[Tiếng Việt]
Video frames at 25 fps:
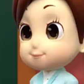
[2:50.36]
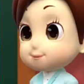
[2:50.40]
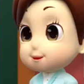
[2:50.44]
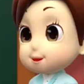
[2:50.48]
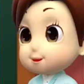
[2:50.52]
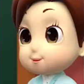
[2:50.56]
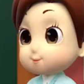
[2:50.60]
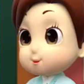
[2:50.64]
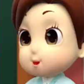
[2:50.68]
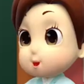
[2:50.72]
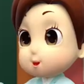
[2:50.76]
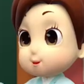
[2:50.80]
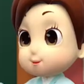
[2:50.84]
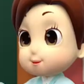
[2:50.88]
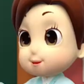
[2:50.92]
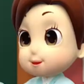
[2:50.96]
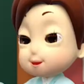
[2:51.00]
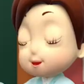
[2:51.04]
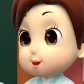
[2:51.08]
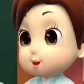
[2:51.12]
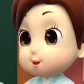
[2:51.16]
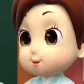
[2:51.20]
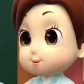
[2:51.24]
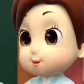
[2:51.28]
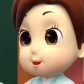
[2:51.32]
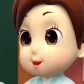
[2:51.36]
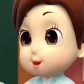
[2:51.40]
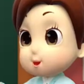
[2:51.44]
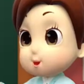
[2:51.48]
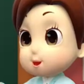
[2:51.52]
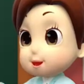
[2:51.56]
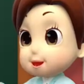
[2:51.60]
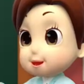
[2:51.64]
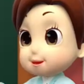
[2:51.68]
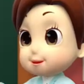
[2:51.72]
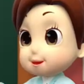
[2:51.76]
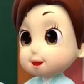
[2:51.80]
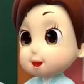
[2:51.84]
Các em chú ý,
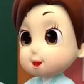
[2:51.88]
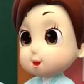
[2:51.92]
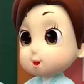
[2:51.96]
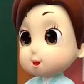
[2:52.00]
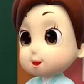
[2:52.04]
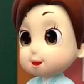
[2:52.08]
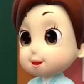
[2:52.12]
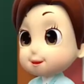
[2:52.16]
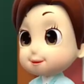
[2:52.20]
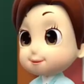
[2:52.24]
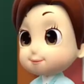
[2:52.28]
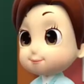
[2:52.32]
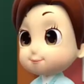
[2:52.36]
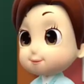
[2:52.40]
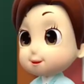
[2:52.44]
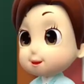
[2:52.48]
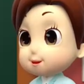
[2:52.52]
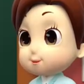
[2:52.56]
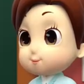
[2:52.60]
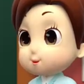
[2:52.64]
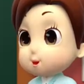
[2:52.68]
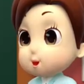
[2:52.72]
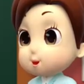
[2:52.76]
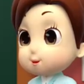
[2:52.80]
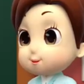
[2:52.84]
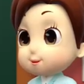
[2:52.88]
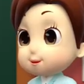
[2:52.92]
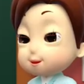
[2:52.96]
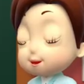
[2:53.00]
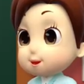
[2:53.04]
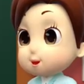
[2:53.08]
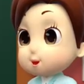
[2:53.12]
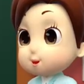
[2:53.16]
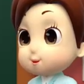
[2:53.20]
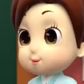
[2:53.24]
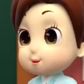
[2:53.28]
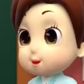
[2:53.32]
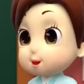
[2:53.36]
tiếng có âm cuối
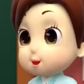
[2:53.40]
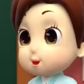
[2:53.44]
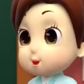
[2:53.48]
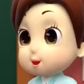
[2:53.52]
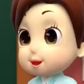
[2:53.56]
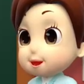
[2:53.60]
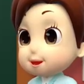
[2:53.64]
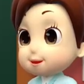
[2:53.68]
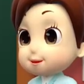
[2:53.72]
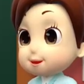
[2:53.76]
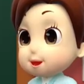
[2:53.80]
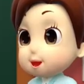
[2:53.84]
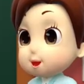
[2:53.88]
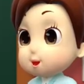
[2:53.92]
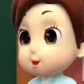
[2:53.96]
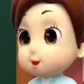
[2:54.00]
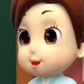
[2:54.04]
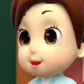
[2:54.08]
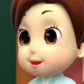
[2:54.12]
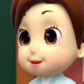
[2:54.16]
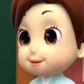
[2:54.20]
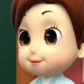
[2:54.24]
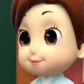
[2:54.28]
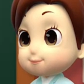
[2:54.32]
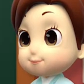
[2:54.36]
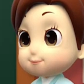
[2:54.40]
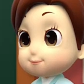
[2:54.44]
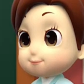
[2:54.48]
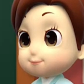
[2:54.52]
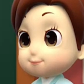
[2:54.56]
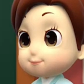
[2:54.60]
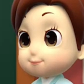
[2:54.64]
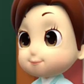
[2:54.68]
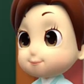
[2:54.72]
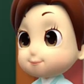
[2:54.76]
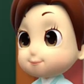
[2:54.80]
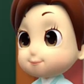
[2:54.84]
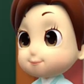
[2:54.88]
thì đánh dấu thanh vào chữ
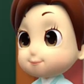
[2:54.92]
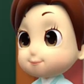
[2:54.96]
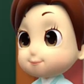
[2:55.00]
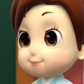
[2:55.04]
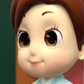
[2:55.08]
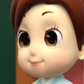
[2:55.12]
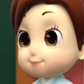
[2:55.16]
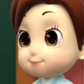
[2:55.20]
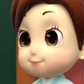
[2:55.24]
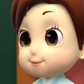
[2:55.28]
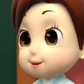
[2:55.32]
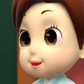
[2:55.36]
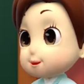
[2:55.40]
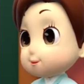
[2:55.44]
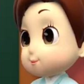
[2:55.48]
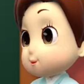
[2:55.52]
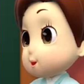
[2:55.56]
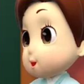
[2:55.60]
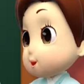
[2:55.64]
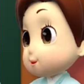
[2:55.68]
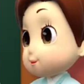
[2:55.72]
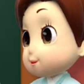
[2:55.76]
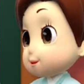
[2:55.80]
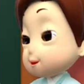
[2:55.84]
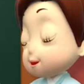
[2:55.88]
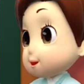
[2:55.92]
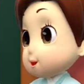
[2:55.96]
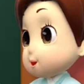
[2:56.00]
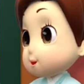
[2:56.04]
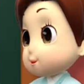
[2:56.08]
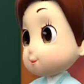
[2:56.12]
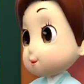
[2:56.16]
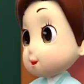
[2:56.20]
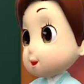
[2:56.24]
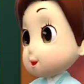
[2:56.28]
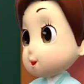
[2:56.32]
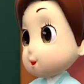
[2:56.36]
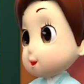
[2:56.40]
cái thứ hai trong nguyên âm
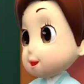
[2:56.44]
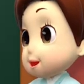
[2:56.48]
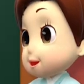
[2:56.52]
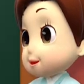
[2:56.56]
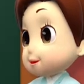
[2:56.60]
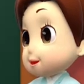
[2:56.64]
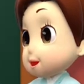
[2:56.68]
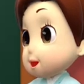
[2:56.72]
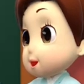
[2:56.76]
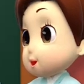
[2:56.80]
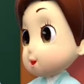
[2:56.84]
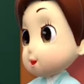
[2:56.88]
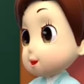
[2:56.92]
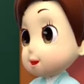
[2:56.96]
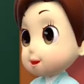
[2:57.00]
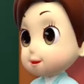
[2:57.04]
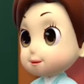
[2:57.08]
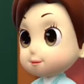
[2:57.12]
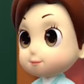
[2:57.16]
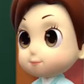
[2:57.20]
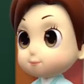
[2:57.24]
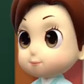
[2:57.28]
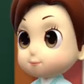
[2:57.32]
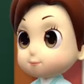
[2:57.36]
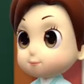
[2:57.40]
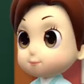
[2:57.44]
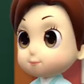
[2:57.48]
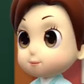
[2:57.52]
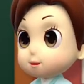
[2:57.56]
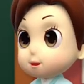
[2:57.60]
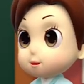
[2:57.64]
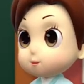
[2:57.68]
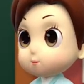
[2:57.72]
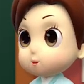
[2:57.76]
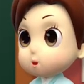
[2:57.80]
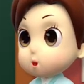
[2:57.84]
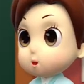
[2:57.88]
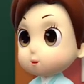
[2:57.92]
đôi. Ví dụ,
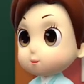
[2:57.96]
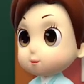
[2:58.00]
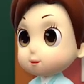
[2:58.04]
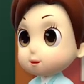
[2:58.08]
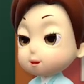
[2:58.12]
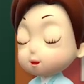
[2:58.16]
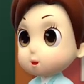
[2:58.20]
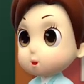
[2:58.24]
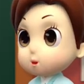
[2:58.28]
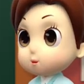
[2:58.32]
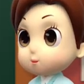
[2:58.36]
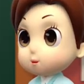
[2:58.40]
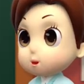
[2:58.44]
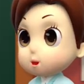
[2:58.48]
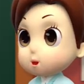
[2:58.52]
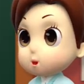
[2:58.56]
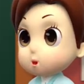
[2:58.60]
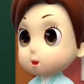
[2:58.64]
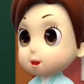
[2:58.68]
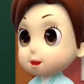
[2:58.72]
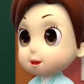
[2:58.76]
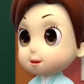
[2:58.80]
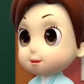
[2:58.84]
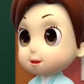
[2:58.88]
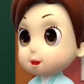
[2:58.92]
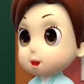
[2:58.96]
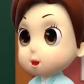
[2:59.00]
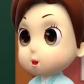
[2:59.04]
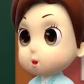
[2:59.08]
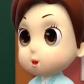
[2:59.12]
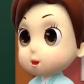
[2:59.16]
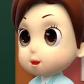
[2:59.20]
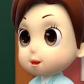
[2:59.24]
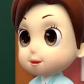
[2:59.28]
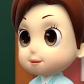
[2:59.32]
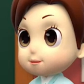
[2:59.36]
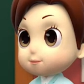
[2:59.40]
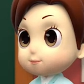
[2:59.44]
tiền, chuồn,
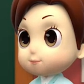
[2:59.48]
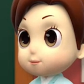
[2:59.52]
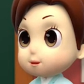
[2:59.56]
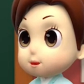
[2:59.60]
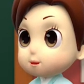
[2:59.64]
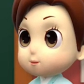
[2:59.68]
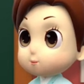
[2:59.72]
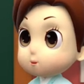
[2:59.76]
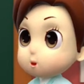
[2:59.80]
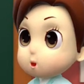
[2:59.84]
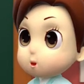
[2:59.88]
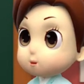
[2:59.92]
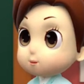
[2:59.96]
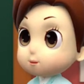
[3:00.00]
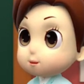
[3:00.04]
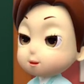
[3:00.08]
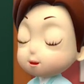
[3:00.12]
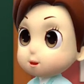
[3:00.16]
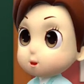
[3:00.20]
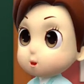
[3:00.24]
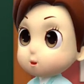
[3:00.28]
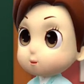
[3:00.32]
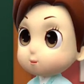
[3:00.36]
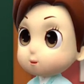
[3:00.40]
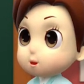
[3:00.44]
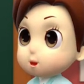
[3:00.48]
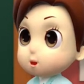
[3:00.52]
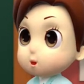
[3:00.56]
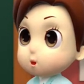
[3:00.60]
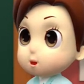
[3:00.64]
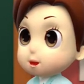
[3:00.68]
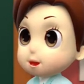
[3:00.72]
buồn, lượn.